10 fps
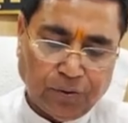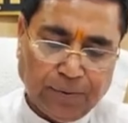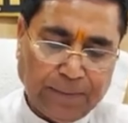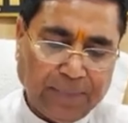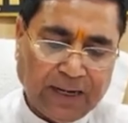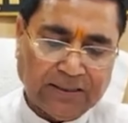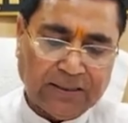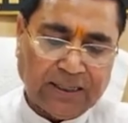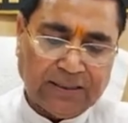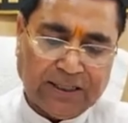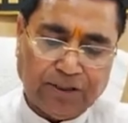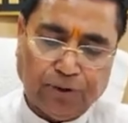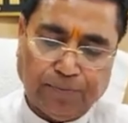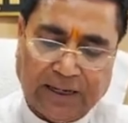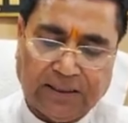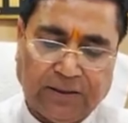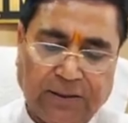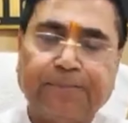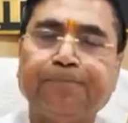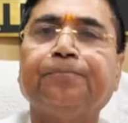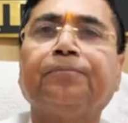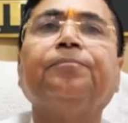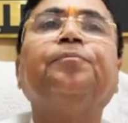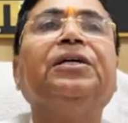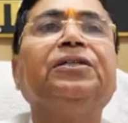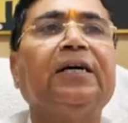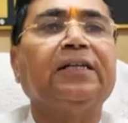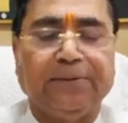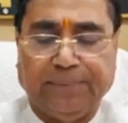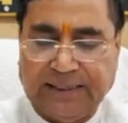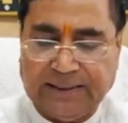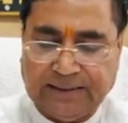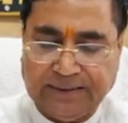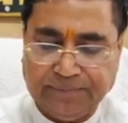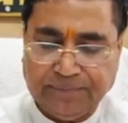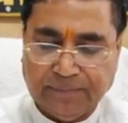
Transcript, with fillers: उनमें पाँच हजार छः सौ बहत्तर परीक्षार्थी बैठे थे